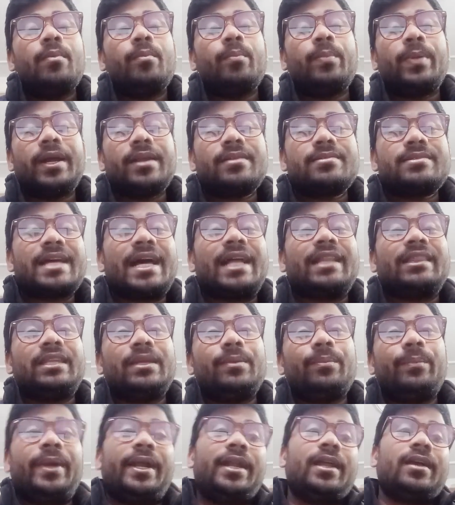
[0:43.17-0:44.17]

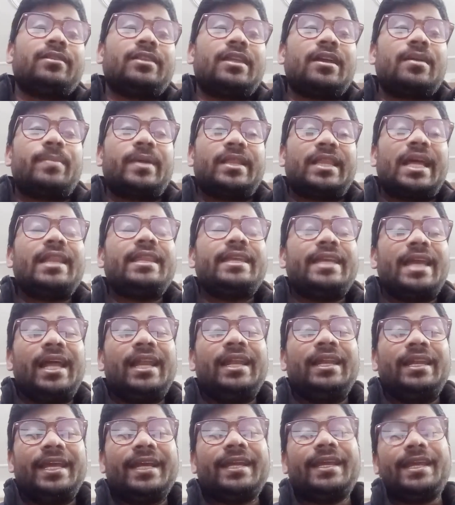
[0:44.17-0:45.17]
बरसाती मेढक तक बता दिया
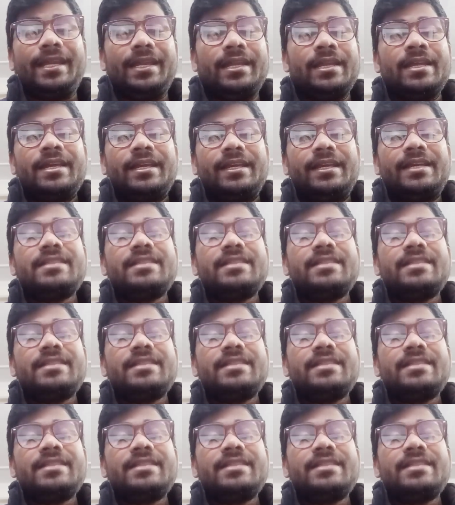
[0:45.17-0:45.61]
लेकिन